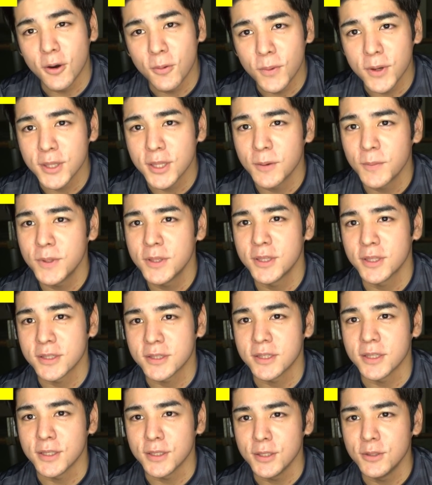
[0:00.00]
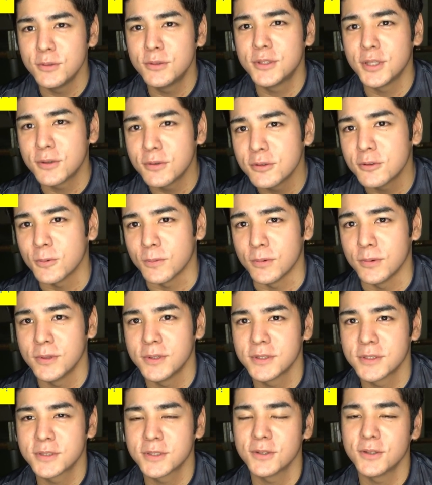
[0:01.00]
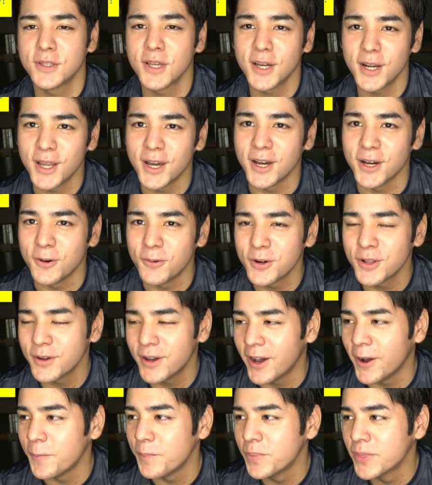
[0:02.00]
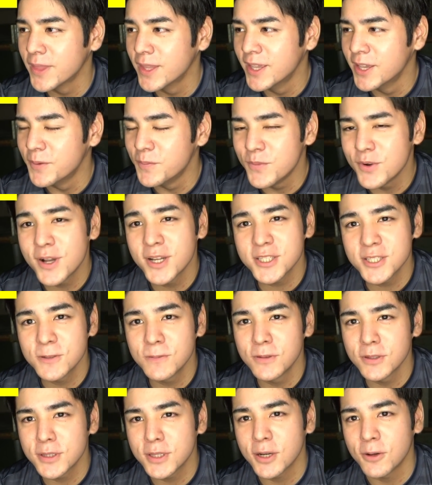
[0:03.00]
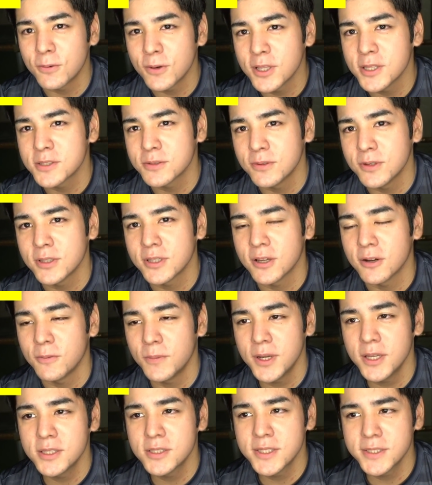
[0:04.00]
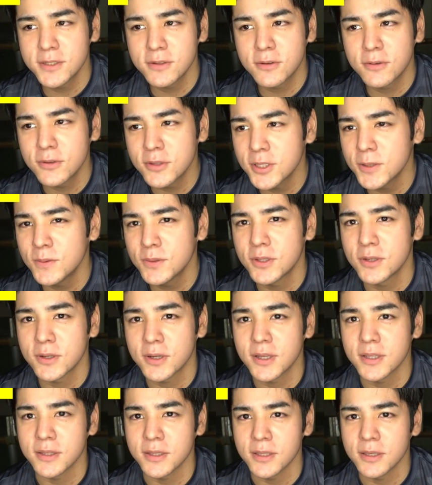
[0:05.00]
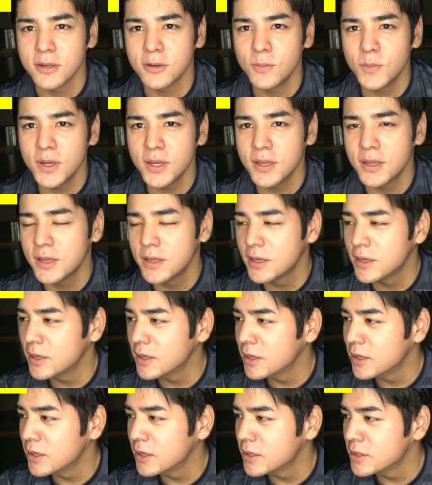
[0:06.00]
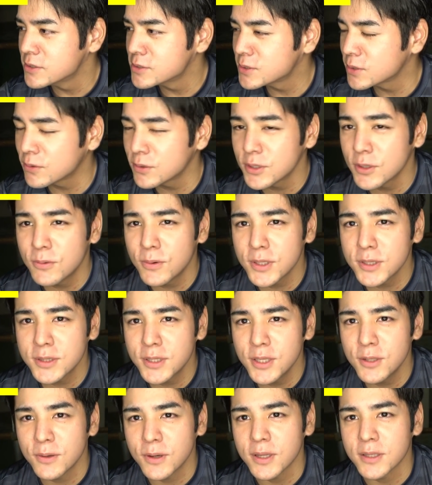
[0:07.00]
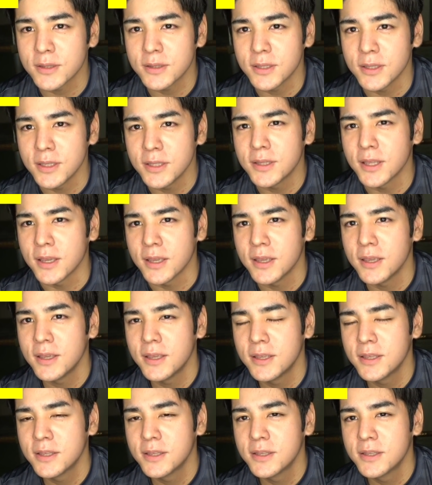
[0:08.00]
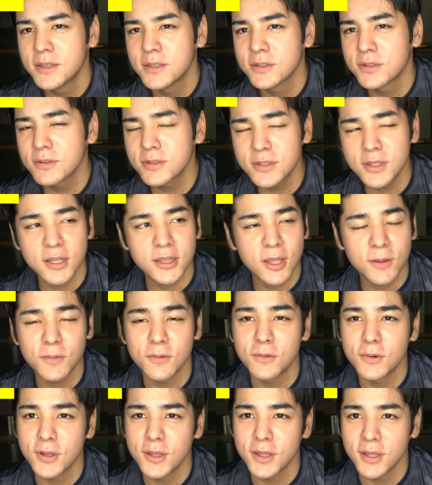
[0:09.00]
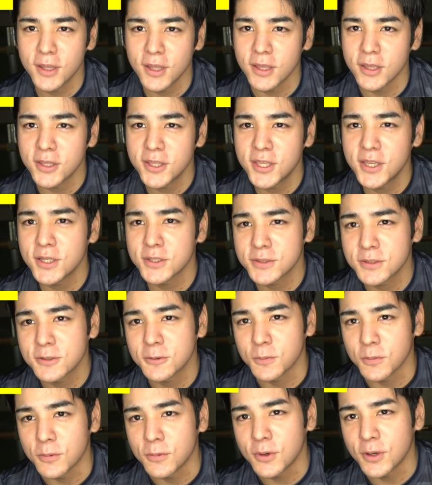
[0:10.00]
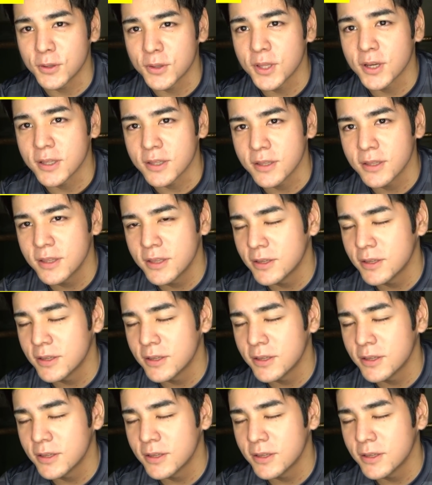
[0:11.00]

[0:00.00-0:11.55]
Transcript: お前舐めんなって言ってくると思う。そう、だから俺は、昔に思ったら俺にそう言いたい。お前の全力こんなもんなのかって。お前、そこで終わっていいのかって言いたい。そしたら多分俺ね、火がつくと思う。俺の中で。